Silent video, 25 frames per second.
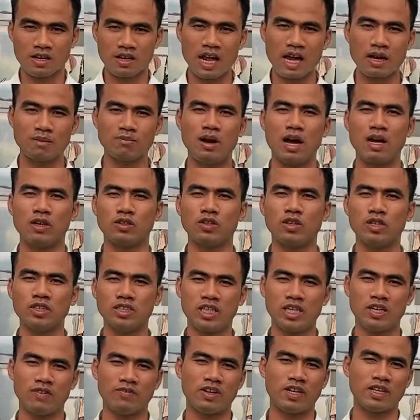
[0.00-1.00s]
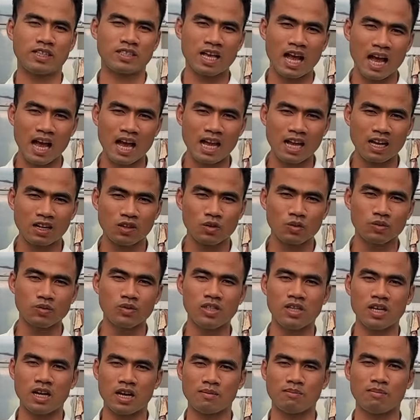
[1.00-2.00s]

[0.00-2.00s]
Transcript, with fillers: đảm bảo cho anh chị về giá cũng như